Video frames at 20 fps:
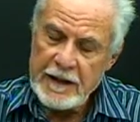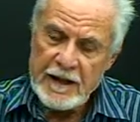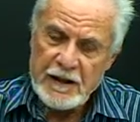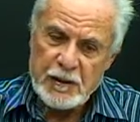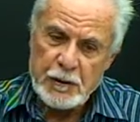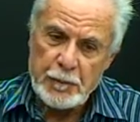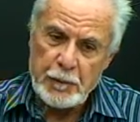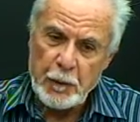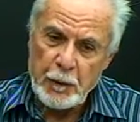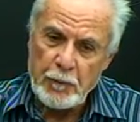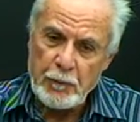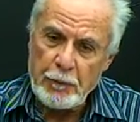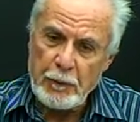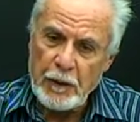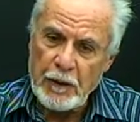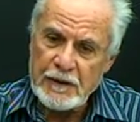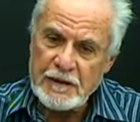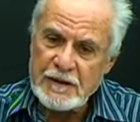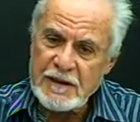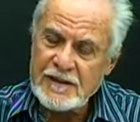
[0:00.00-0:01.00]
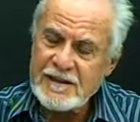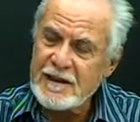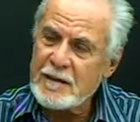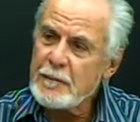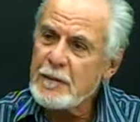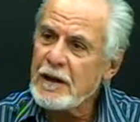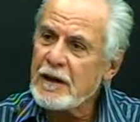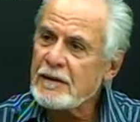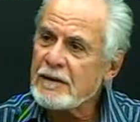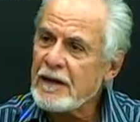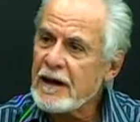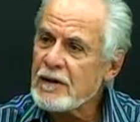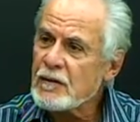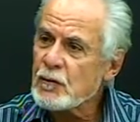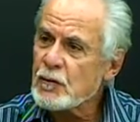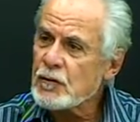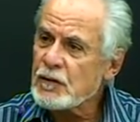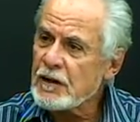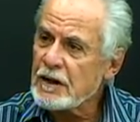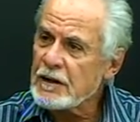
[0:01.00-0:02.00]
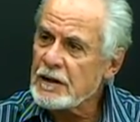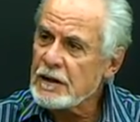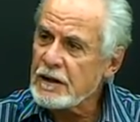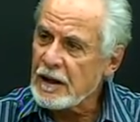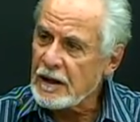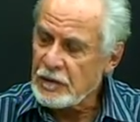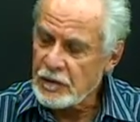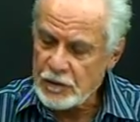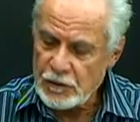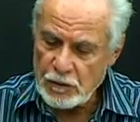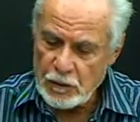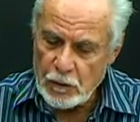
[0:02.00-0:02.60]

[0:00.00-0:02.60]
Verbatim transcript: e as propostas ambientais dos candidatos.